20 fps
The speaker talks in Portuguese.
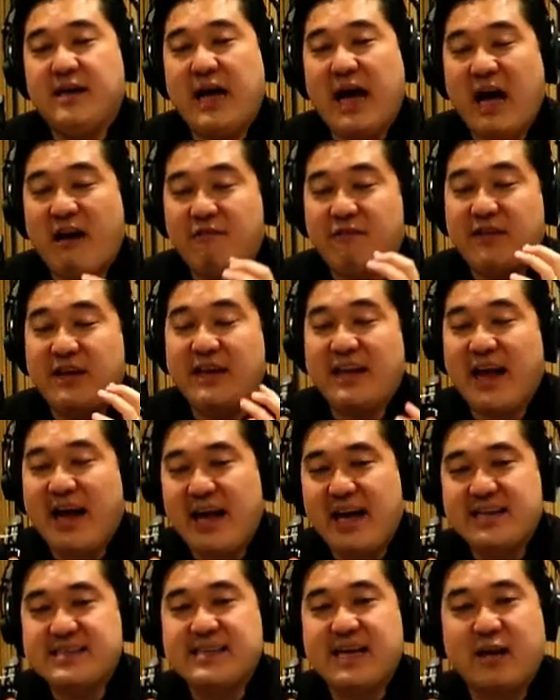
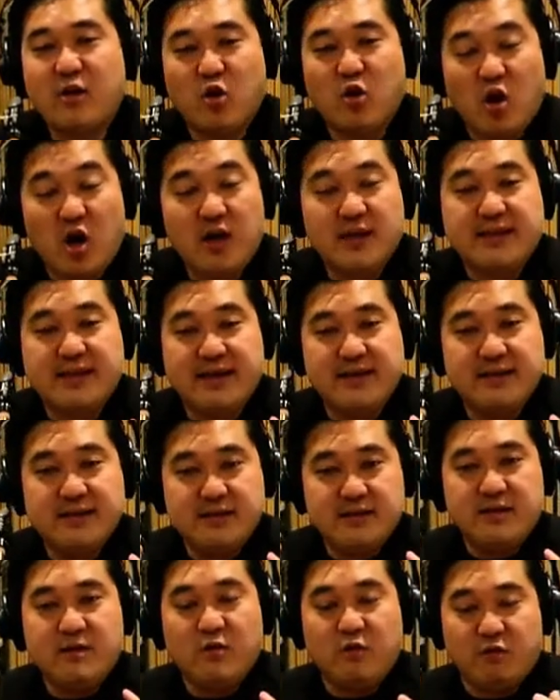afinar essa nota,
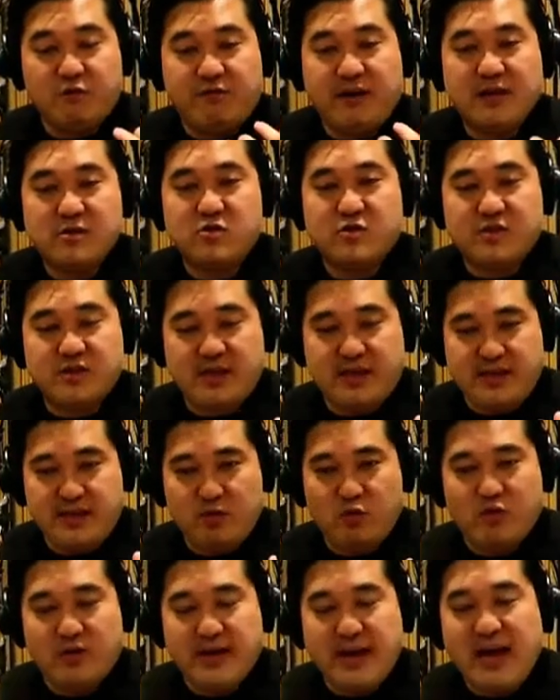o Fá
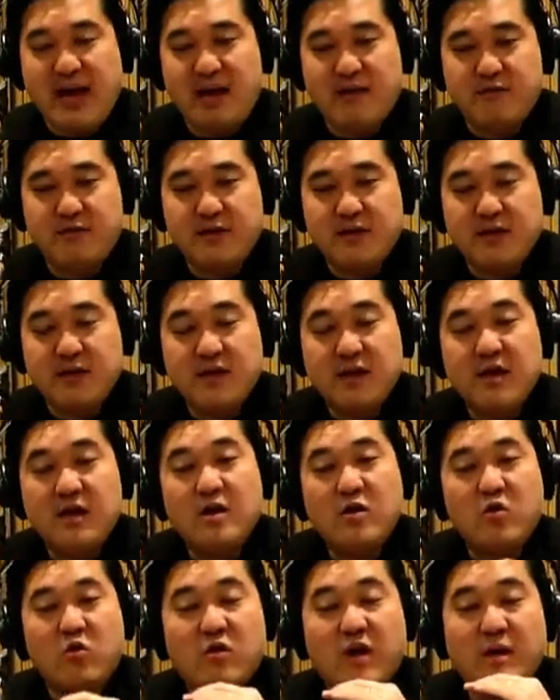sustenido grave,
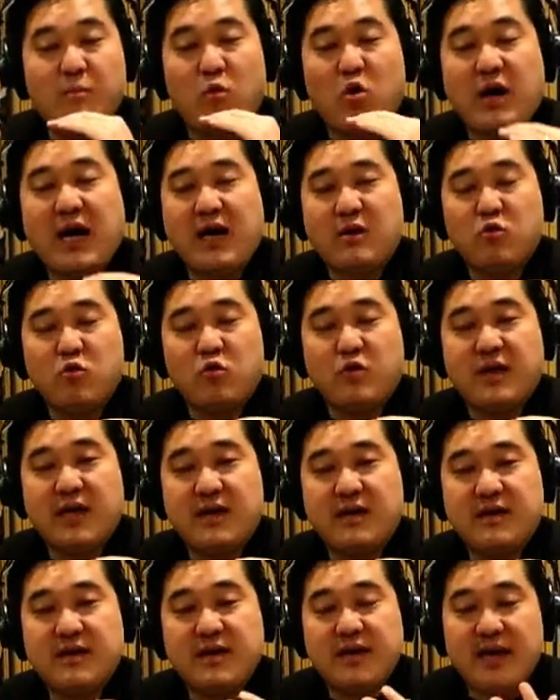com a embocadura
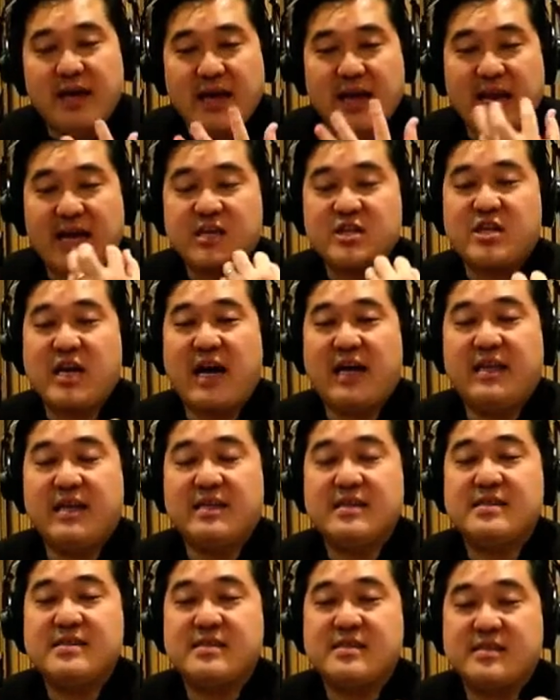relaxada,
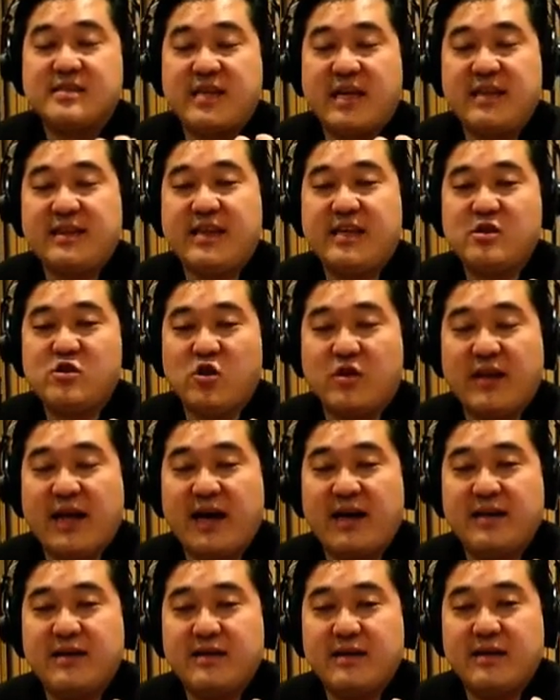sem
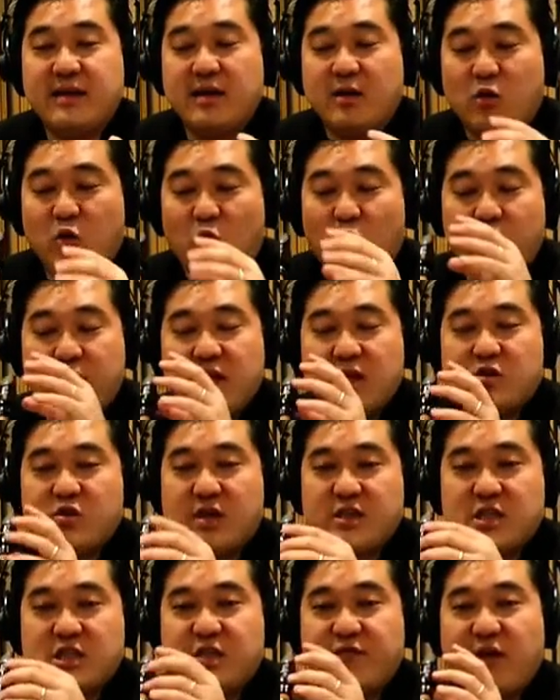tensionar. Com isso a
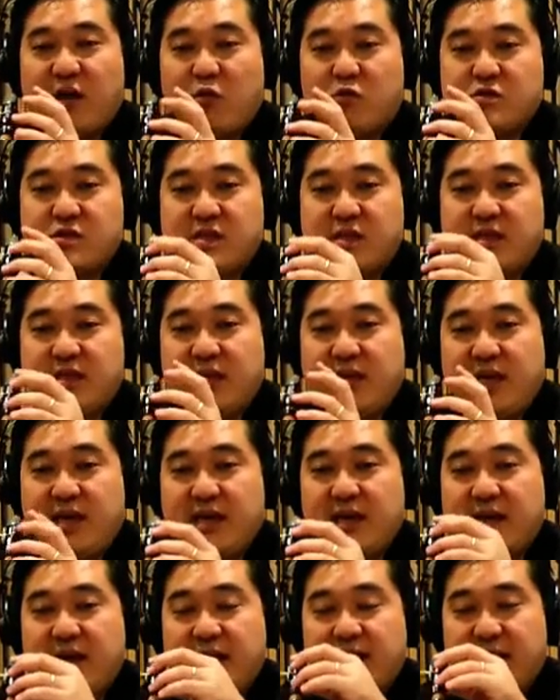gente vai conseguir,
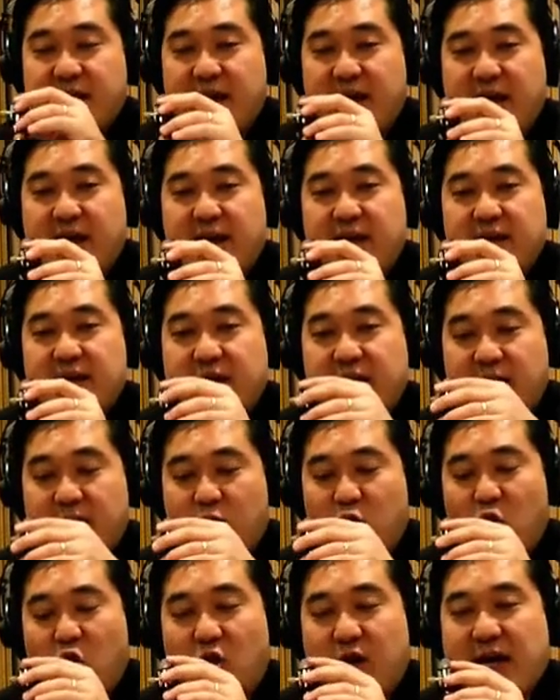né,
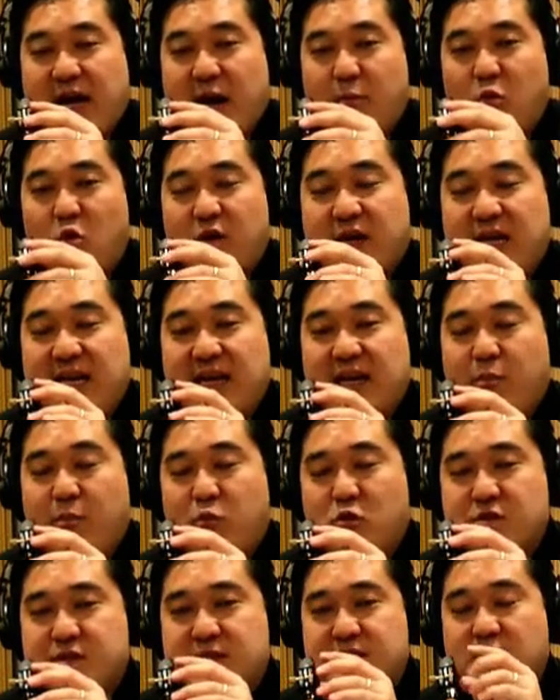colocar a boquilha na
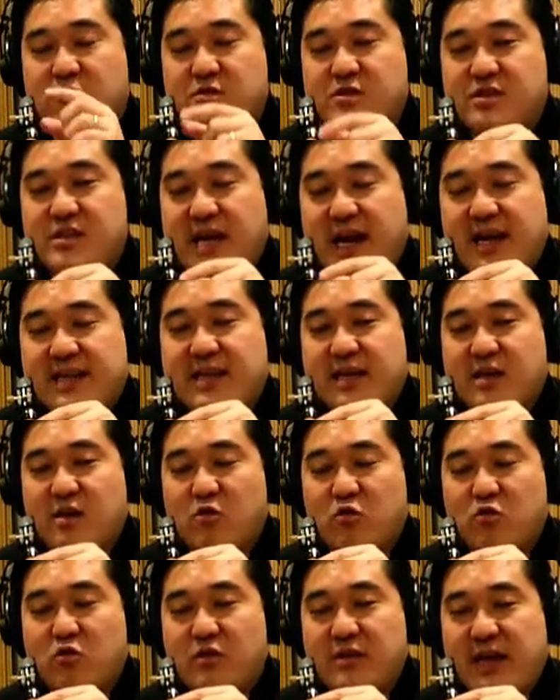posição certa aqui no
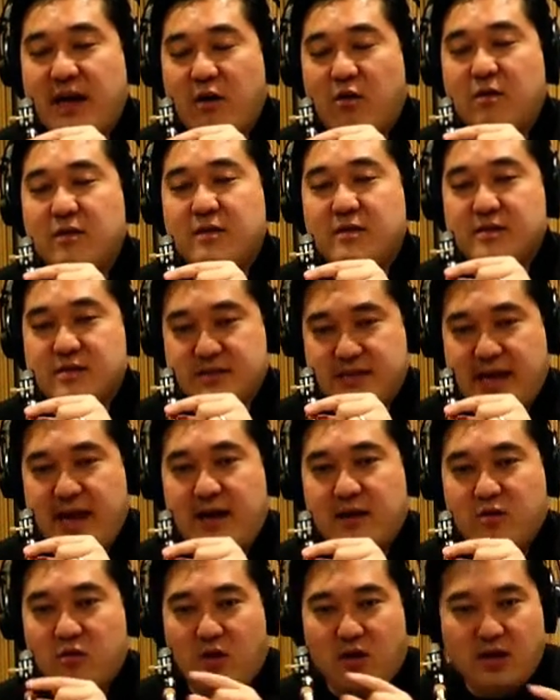tudel,
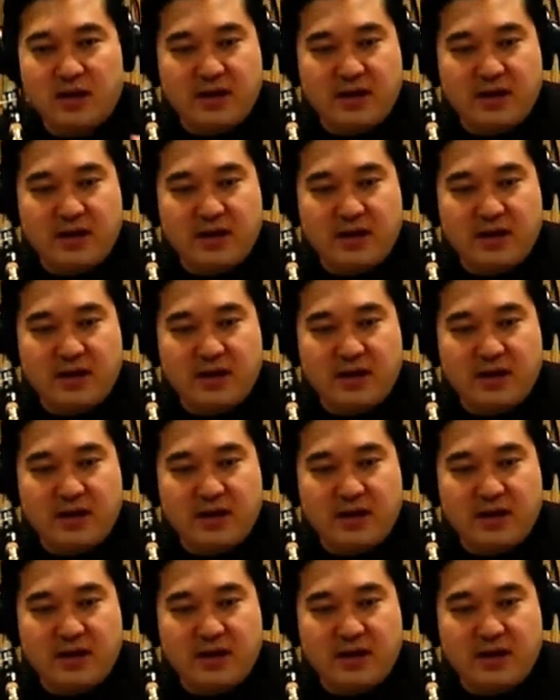certo? Olha